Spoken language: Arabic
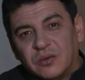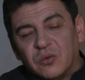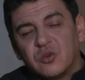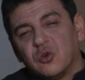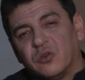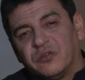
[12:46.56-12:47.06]

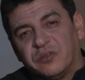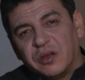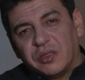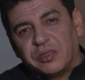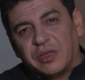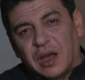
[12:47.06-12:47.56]
وشوف
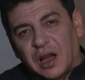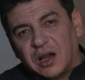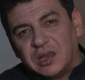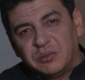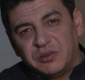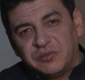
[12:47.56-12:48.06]

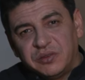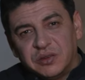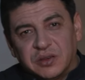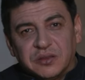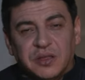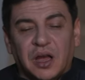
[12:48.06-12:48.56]
الثعالبي
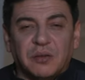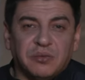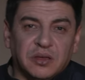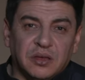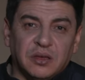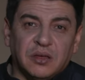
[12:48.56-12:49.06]
في
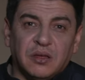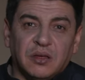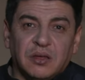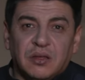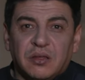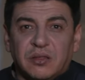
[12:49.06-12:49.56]
كتابه
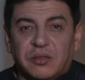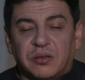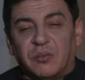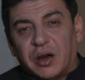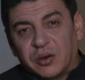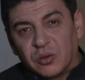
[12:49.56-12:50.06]

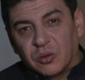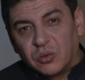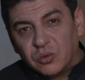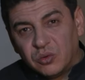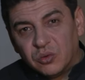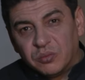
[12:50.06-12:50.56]
ثمار
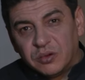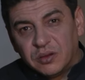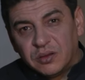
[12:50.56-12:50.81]
القلوب